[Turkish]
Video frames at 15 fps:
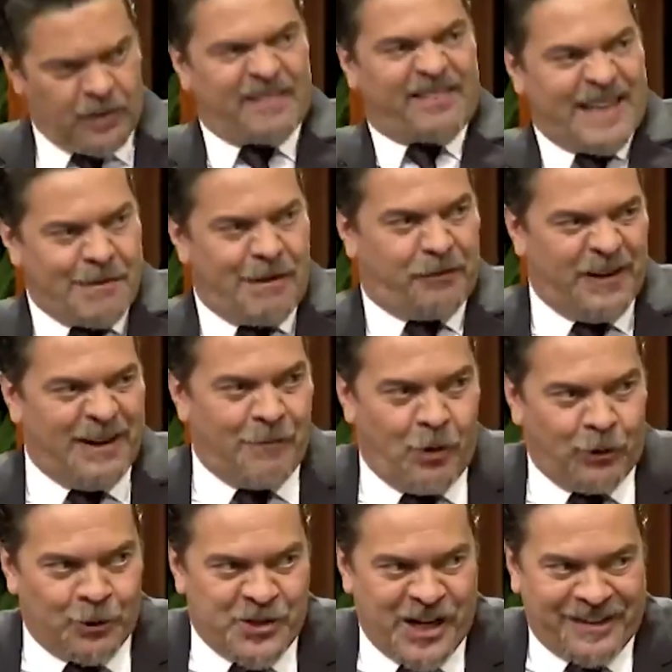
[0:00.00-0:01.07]
o da sinema filmi
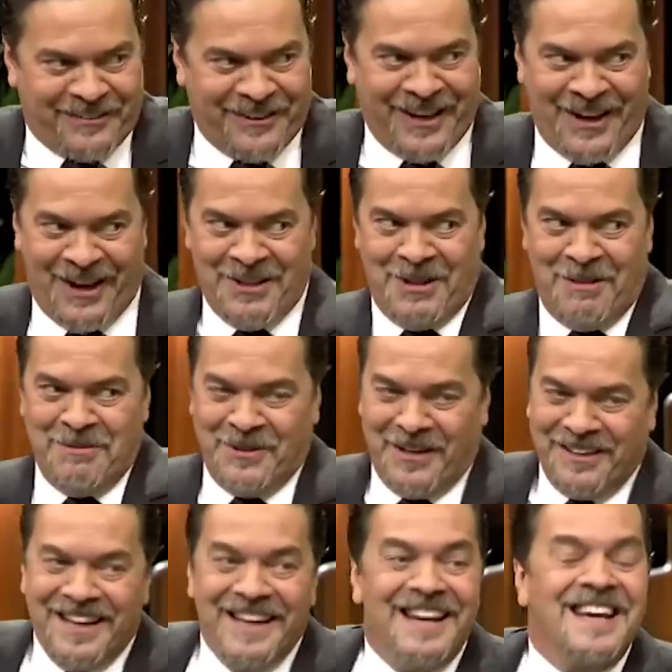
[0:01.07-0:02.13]
olacaktı anlamında.